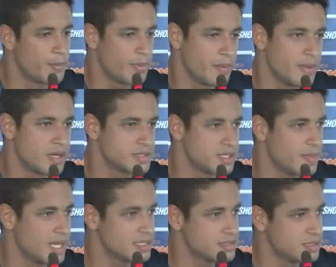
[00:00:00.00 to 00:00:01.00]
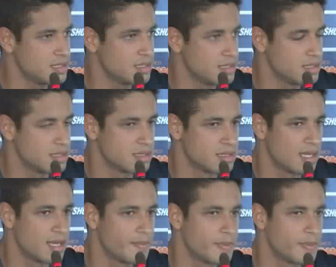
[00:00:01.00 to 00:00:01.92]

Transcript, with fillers: primeiro semestre, né?